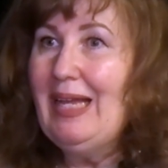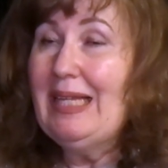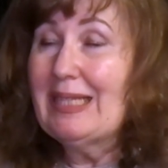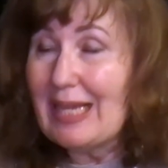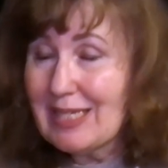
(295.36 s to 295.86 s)

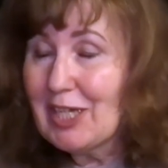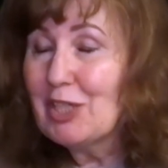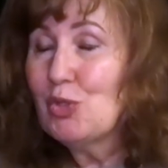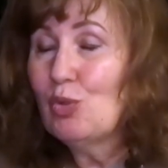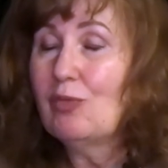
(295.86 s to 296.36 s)
И на этих
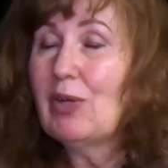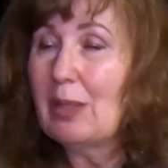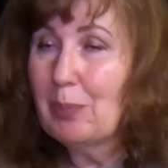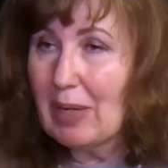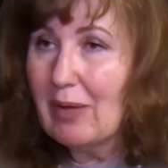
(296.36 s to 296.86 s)
актеров,
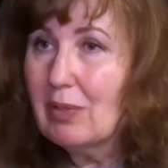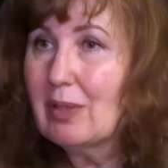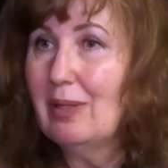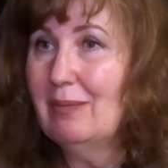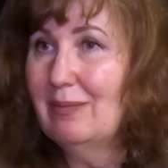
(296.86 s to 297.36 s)
как
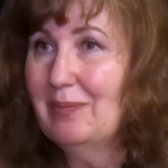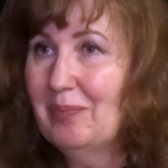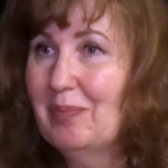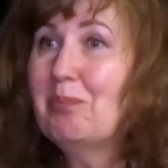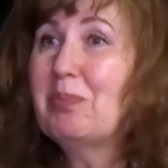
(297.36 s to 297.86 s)
правило,
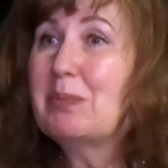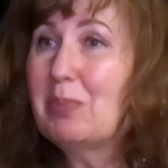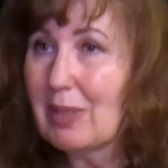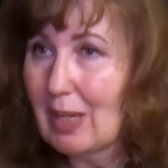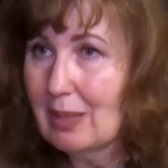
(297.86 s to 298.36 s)

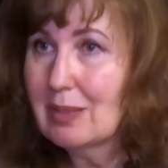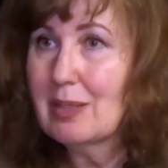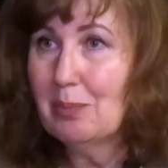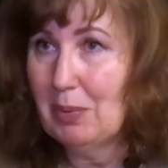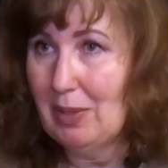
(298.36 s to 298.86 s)

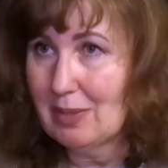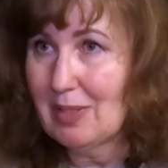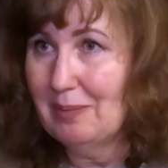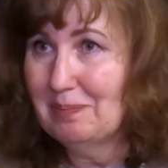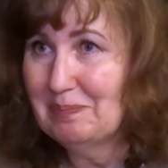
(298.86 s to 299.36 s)
подбирается
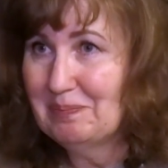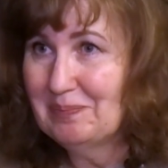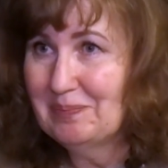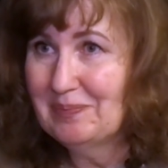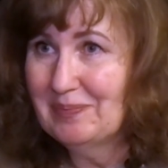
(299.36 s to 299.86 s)
пьеса.
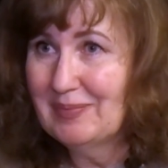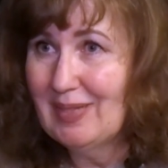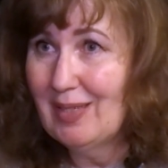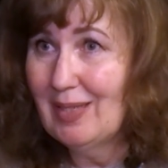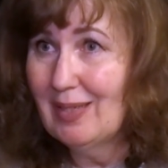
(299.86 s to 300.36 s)

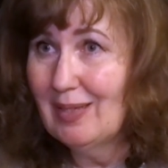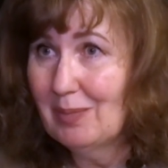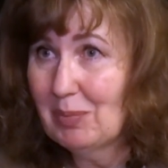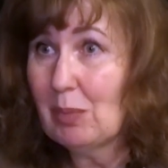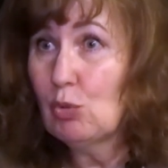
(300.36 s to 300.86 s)

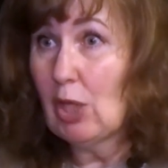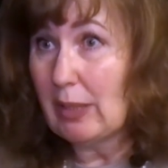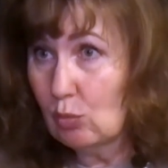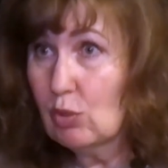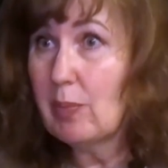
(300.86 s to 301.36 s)
Потому что
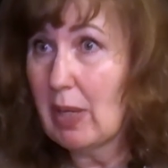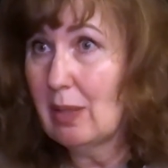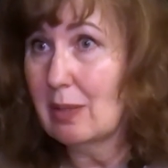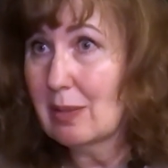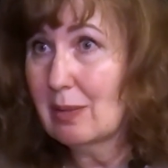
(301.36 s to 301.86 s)
они у тебя
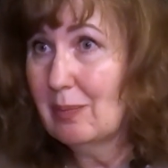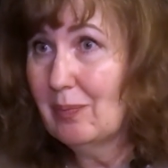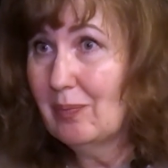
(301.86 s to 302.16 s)
есть.